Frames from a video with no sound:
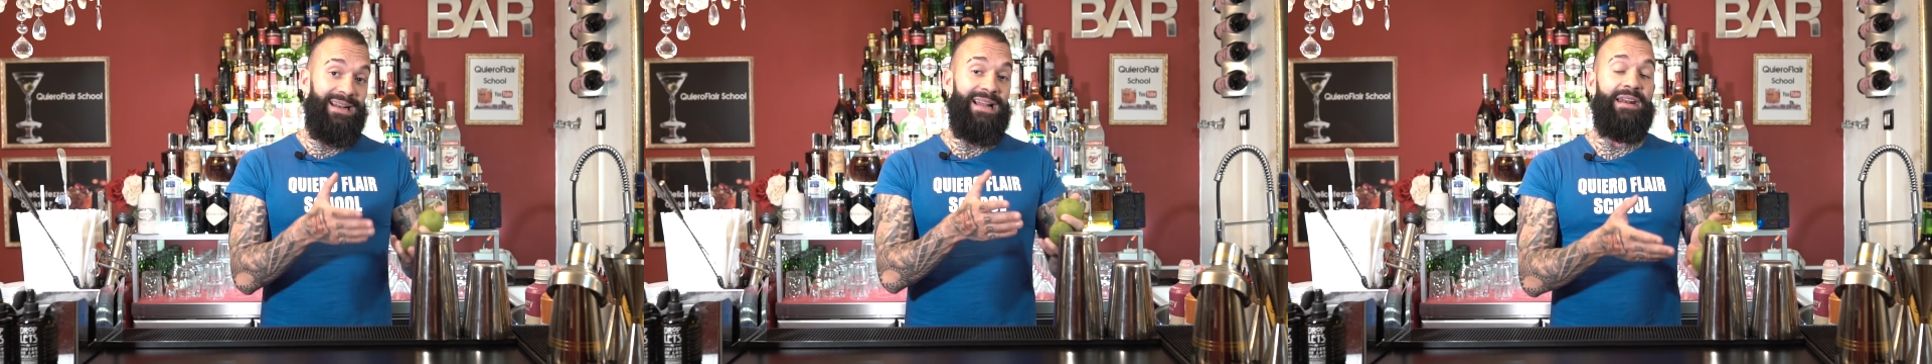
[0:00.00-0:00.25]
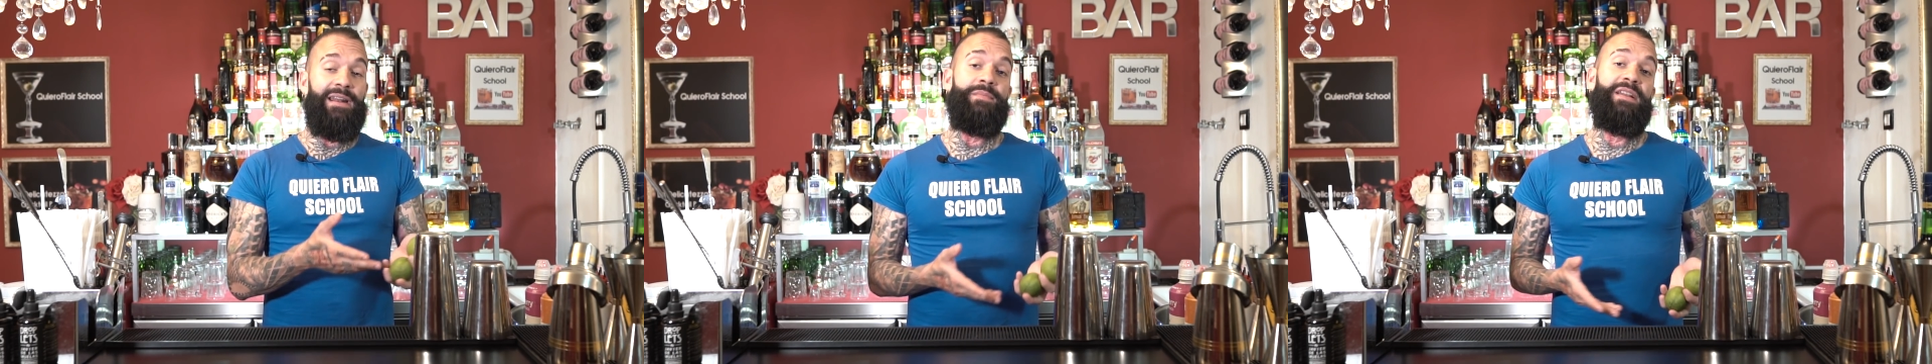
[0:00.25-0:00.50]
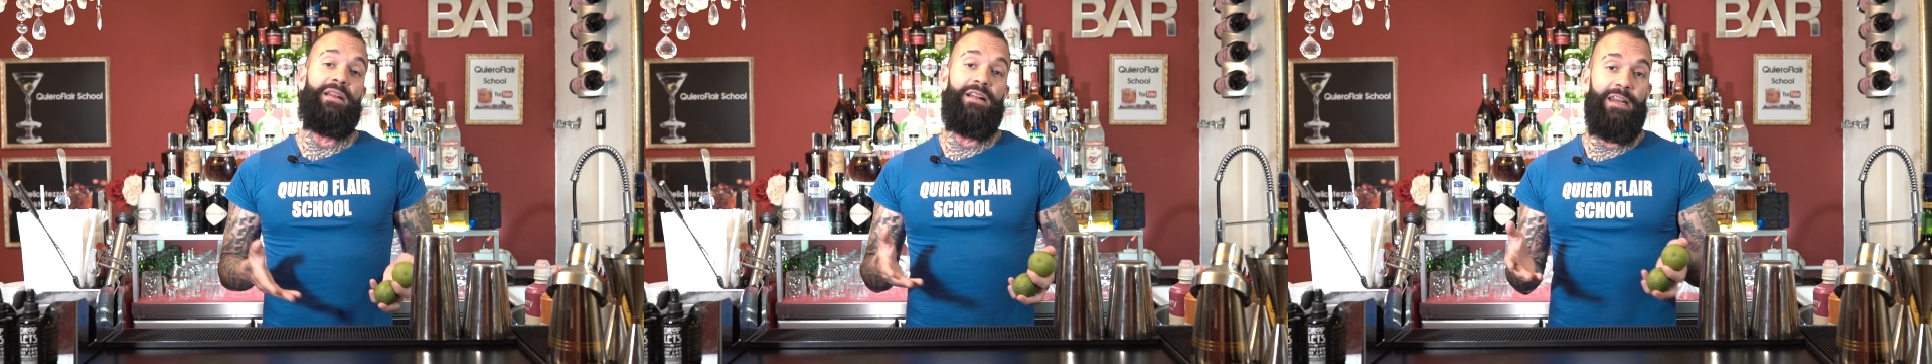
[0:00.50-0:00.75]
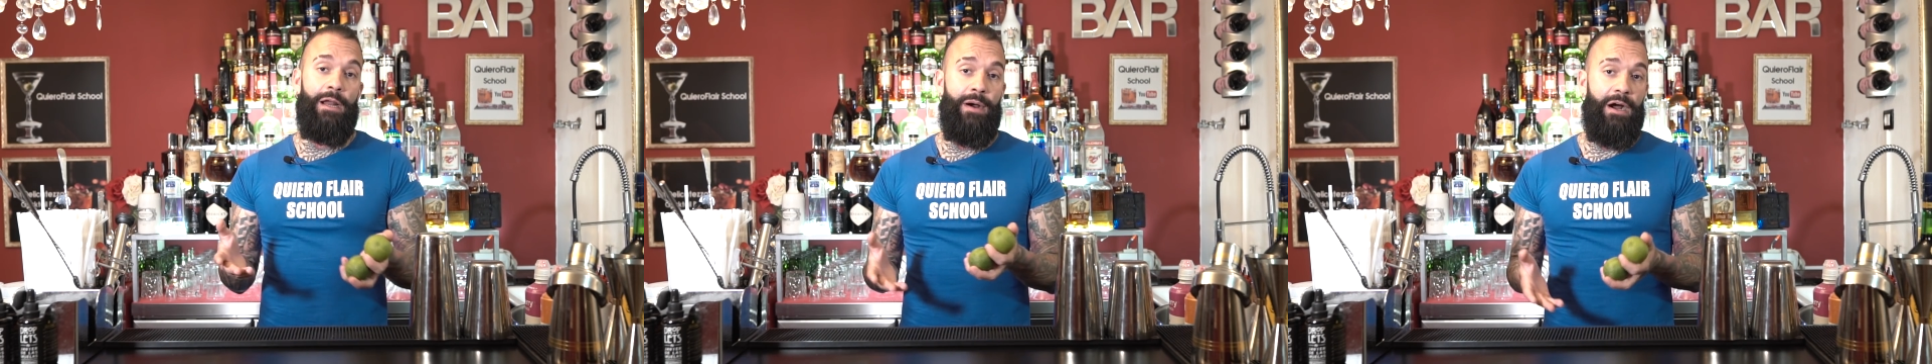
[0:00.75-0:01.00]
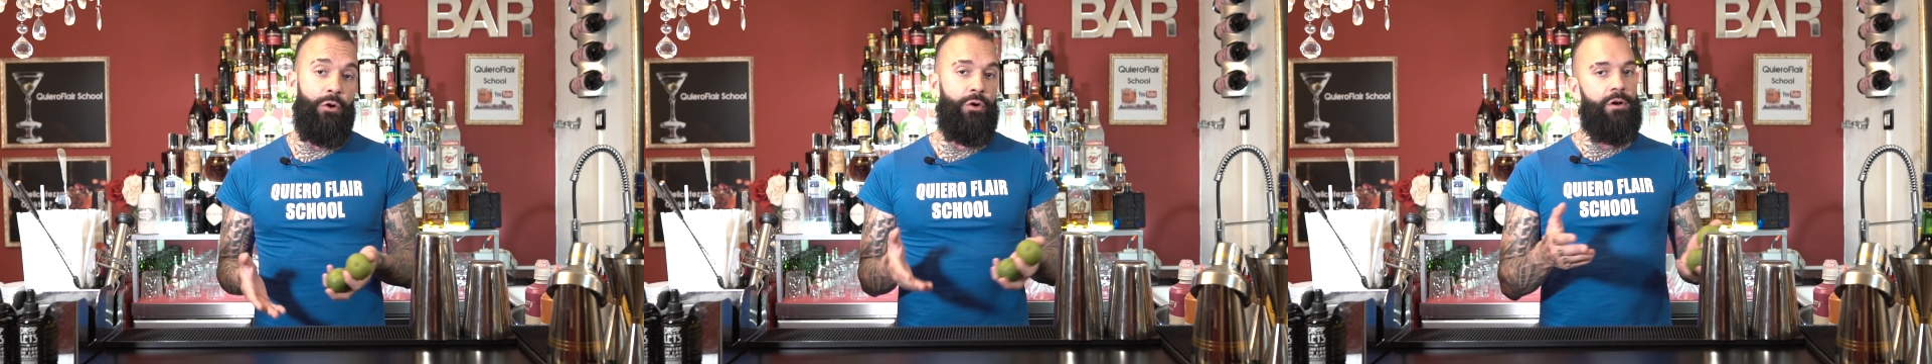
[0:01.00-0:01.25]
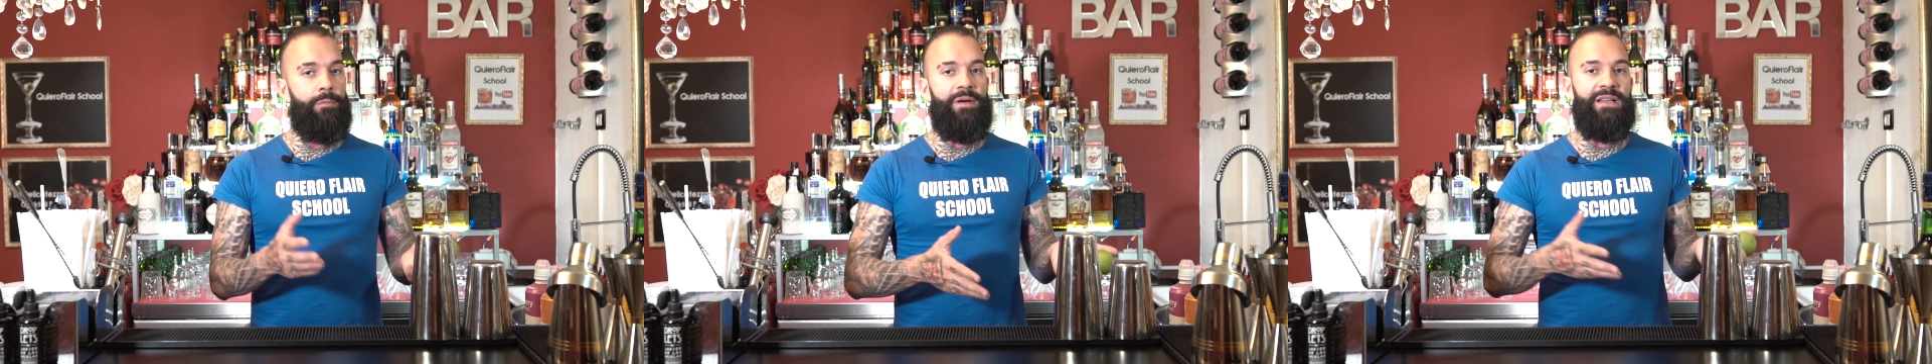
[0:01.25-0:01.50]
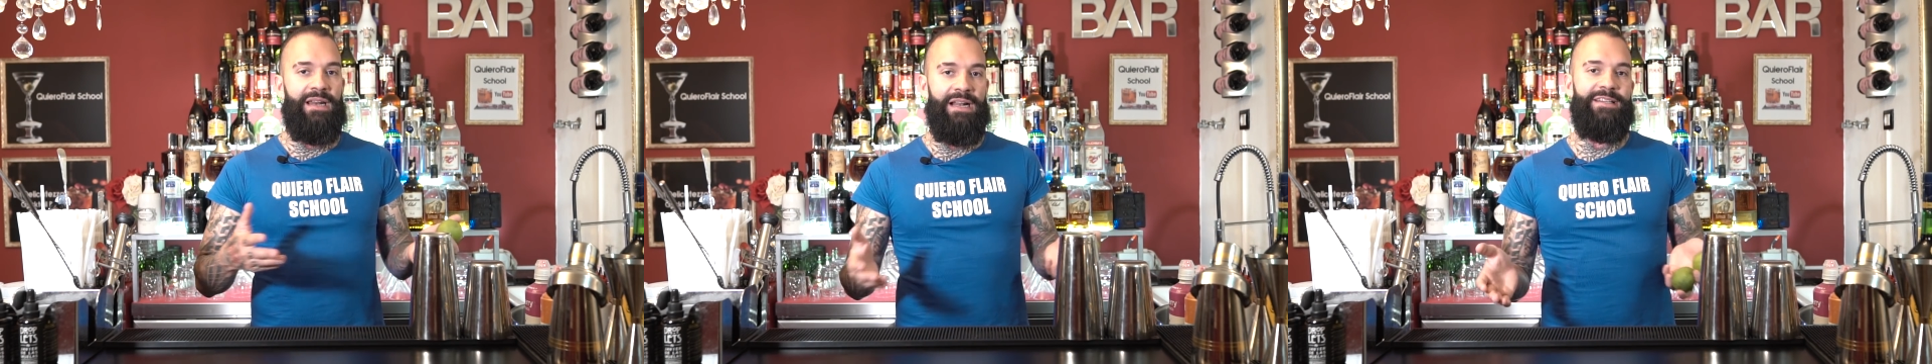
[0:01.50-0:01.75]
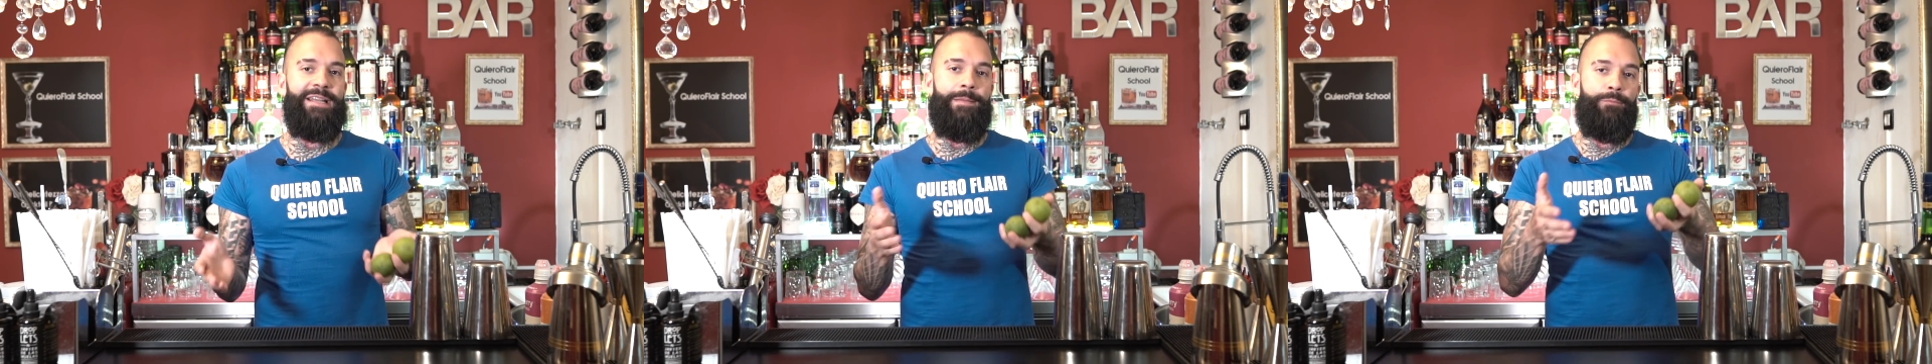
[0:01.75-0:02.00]
la herramienta de trabajo y no perder
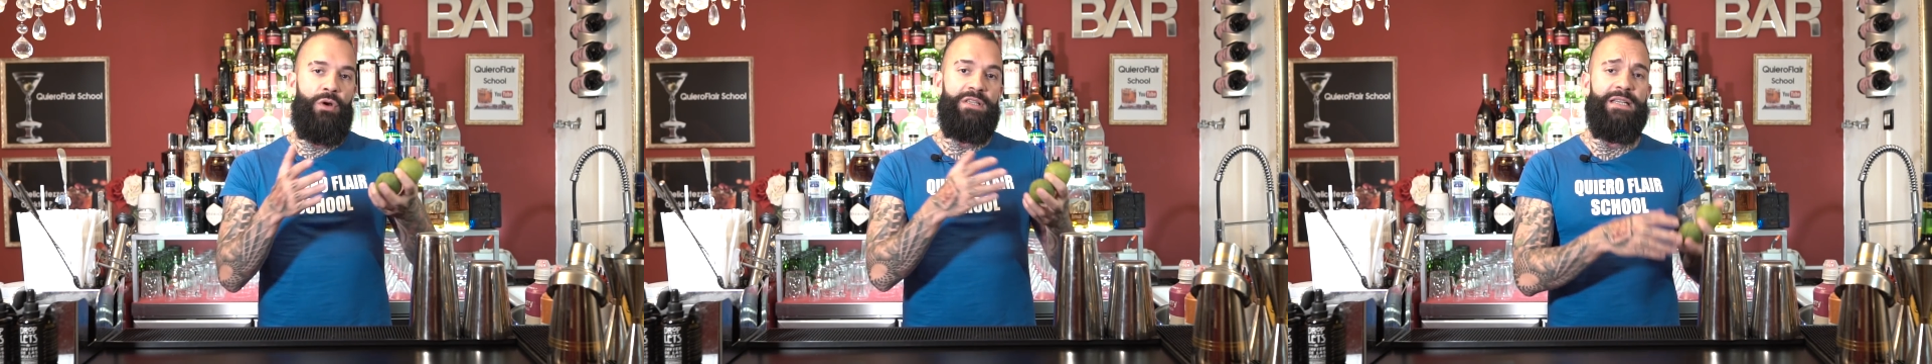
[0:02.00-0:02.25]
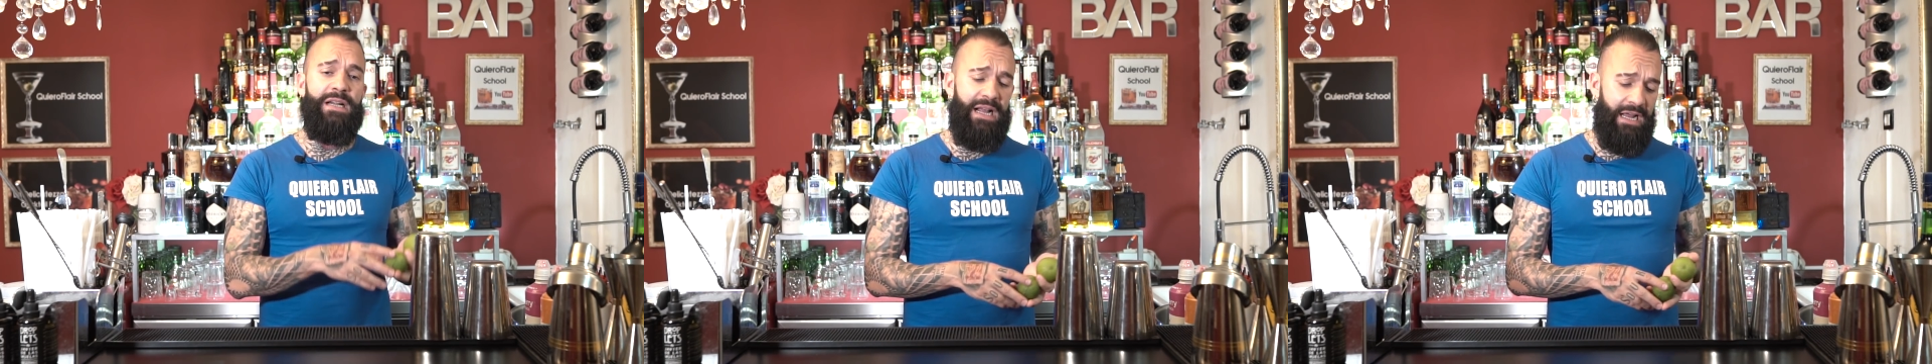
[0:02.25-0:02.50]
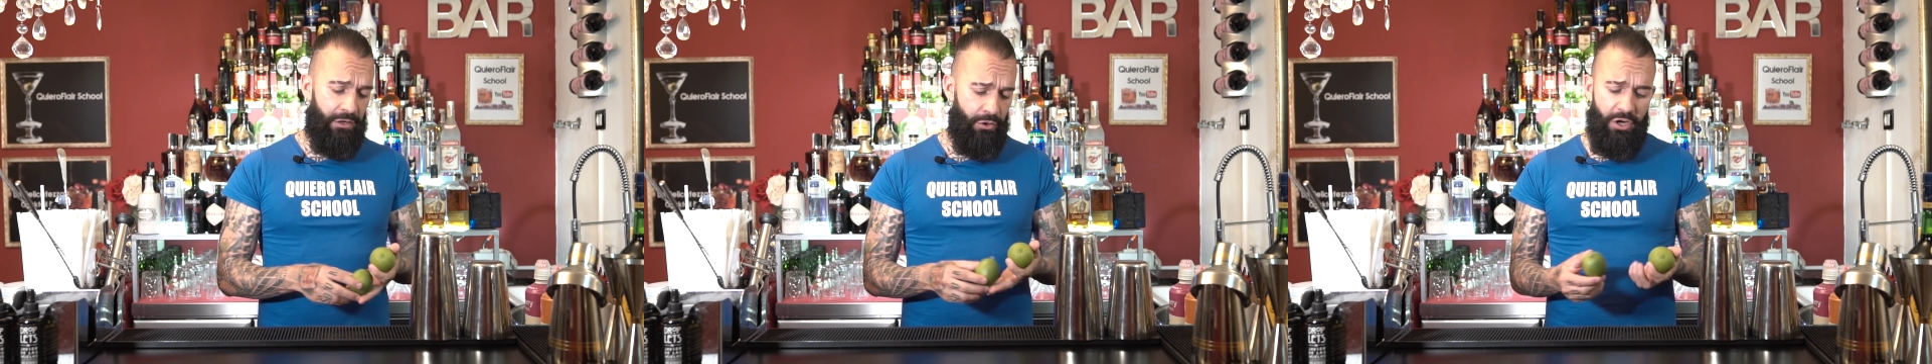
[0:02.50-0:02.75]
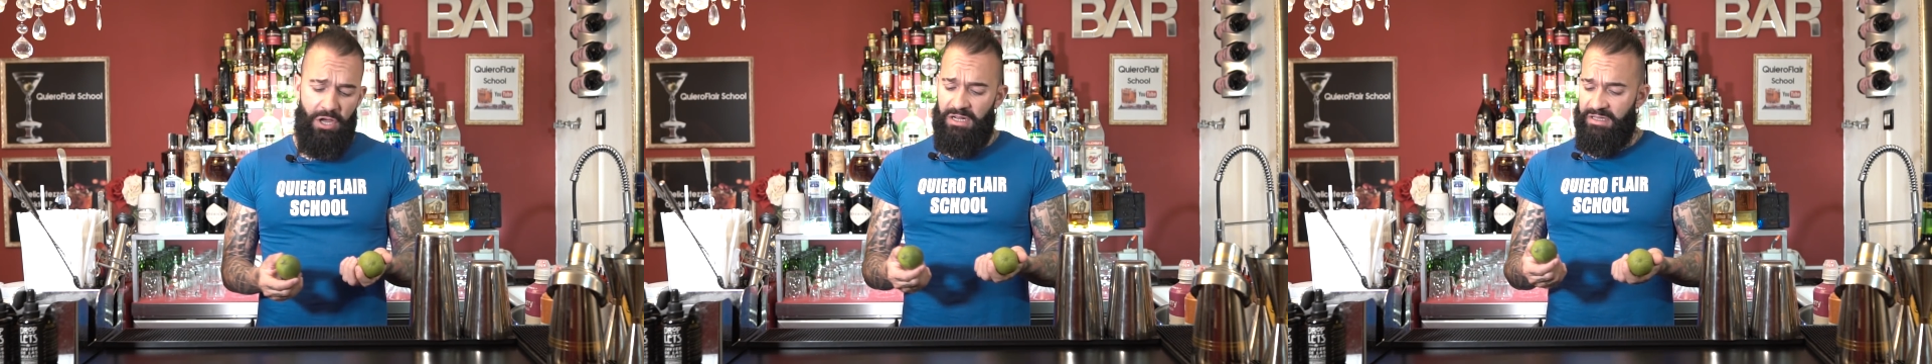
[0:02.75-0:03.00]
el tiempo en secarlo,